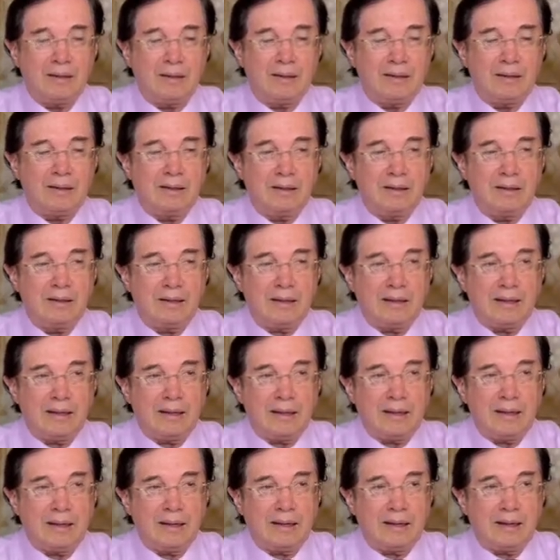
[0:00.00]

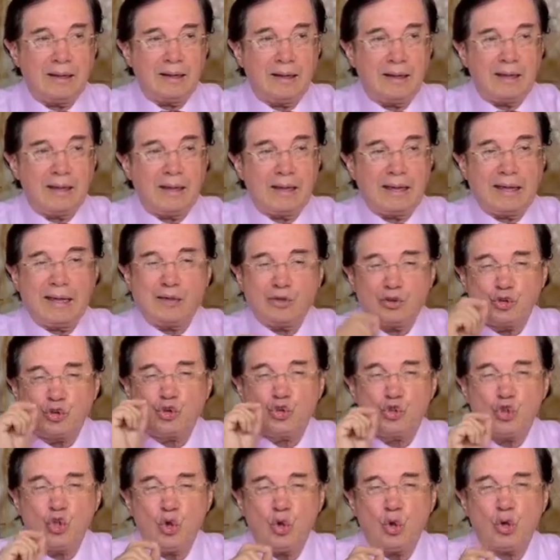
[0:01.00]
de que
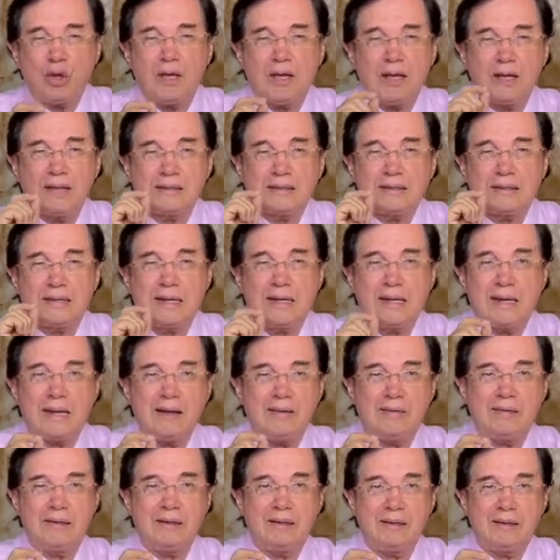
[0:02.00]
Antioquia es
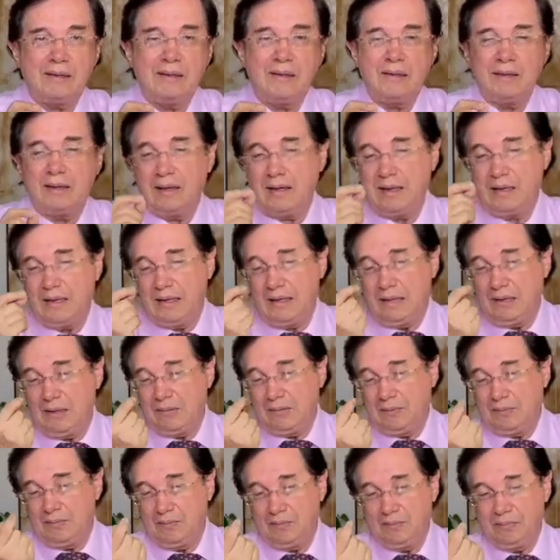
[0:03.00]
clave y,
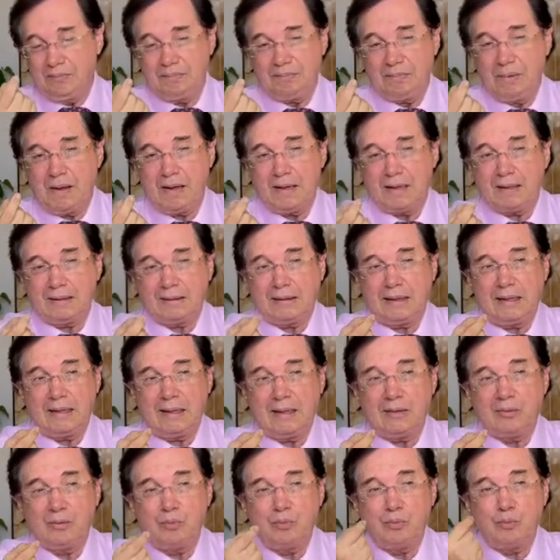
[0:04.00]
para
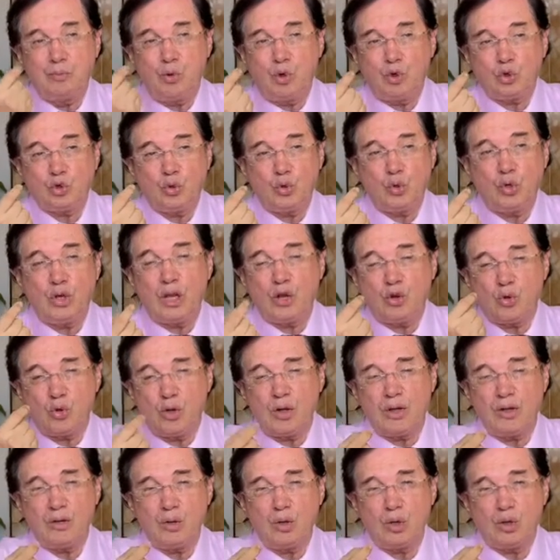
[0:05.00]
tener un voto en el
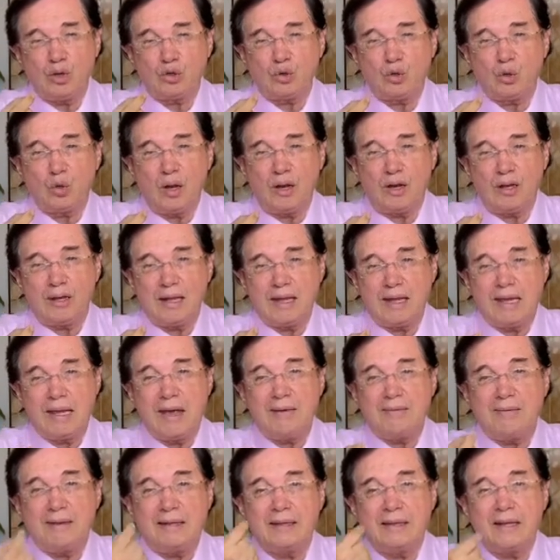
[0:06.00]
colegio electoral
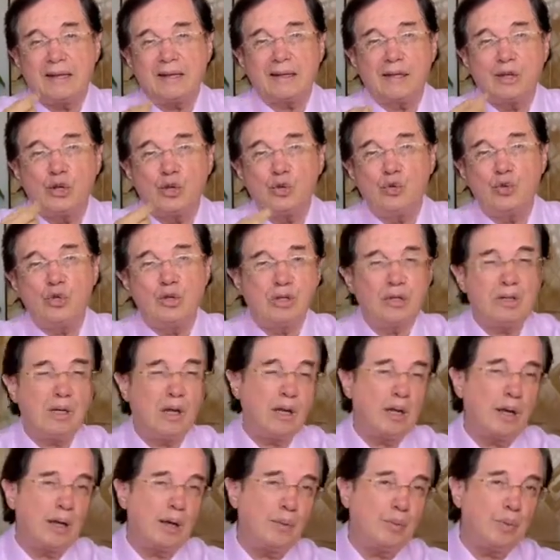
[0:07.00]
y evitar que Núñez
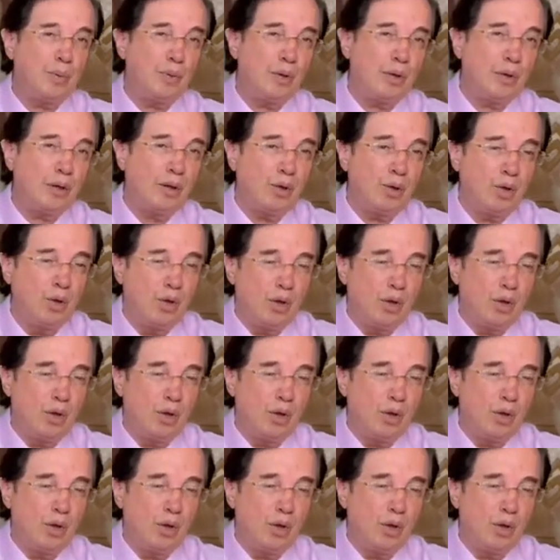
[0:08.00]
llegara al poder.